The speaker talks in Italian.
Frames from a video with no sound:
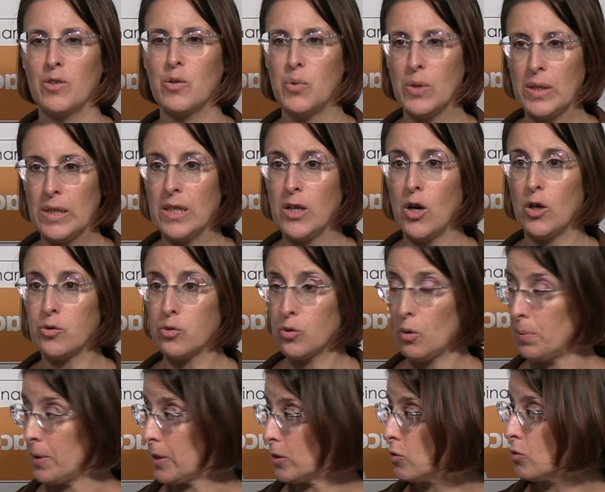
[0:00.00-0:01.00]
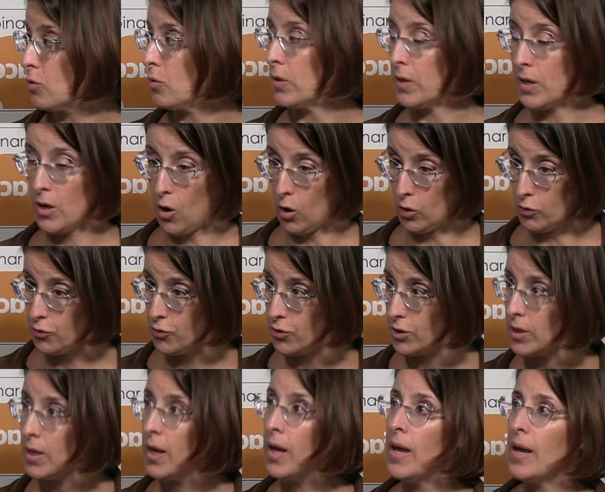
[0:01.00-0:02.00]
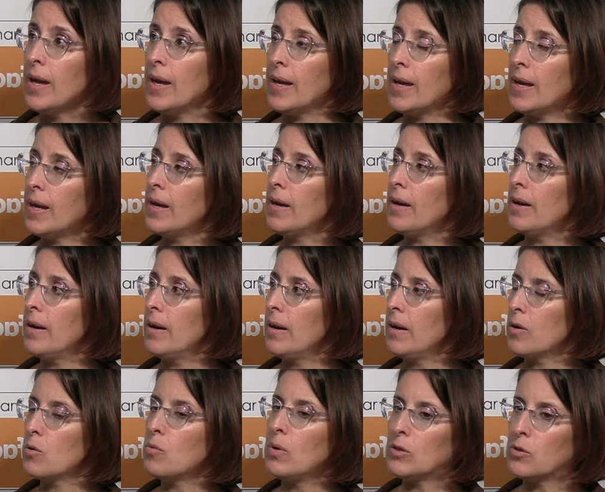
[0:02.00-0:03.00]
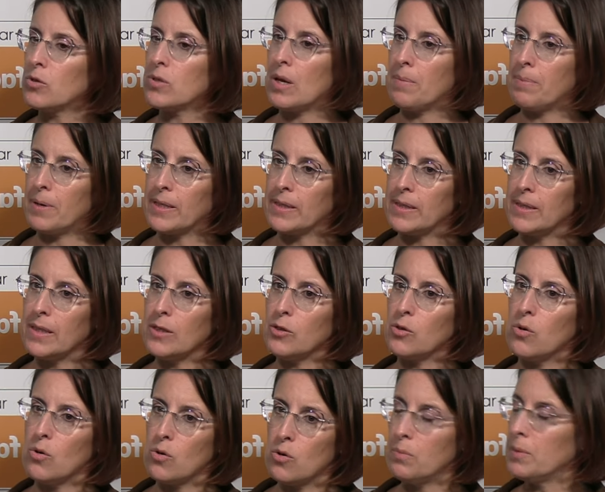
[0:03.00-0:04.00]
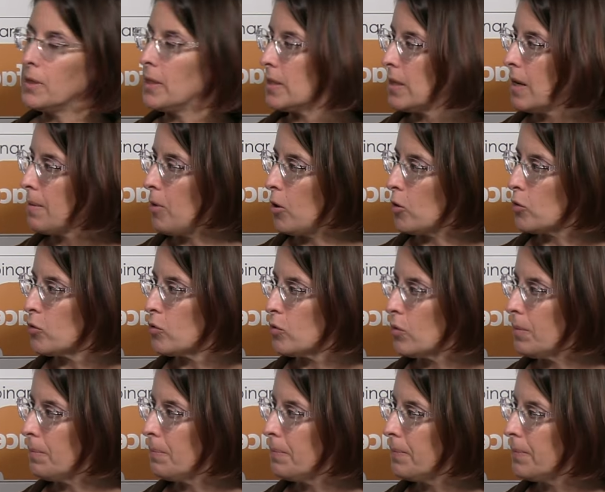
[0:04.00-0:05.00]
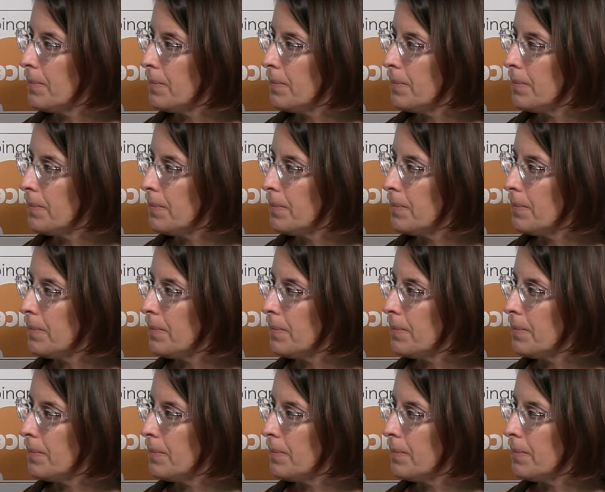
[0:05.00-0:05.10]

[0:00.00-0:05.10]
Quindi otto persone oggi e eh, quando sei partito come ti sei mosso?